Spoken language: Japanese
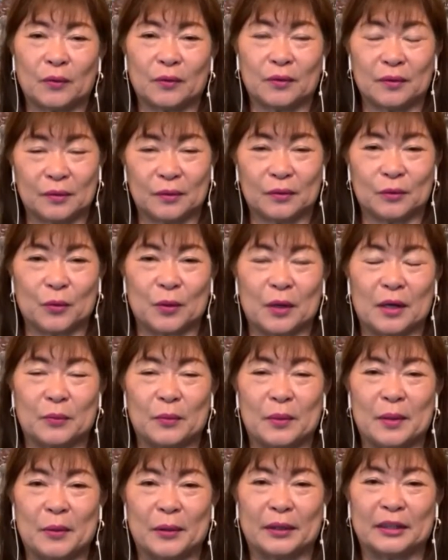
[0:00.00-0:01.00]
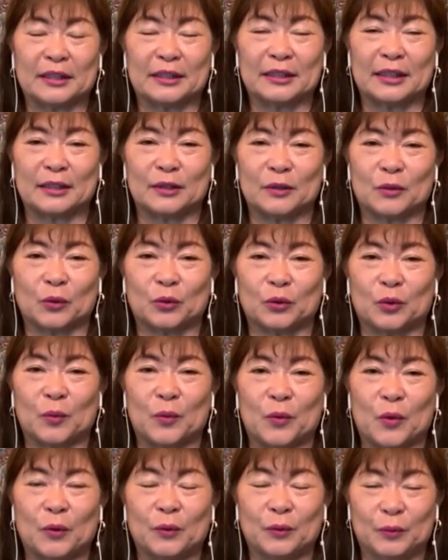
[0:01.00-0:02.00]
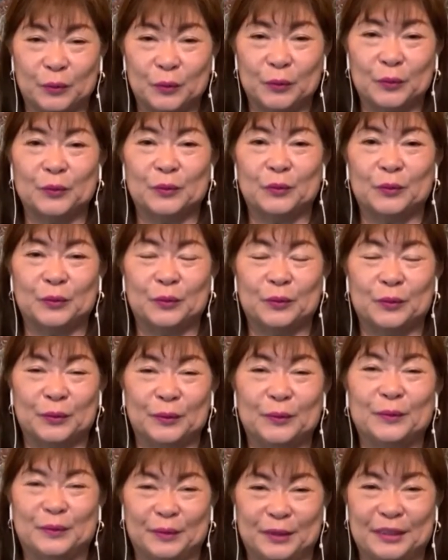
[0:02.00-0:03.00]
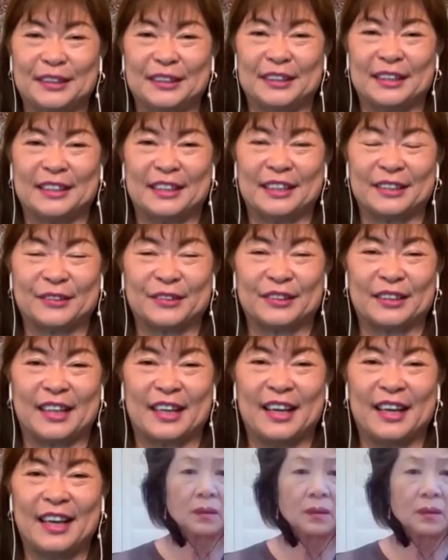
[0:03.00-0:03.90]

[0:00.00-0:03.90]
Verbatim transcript: うとか、まあ、私たちのことも、ね、うん知らなくて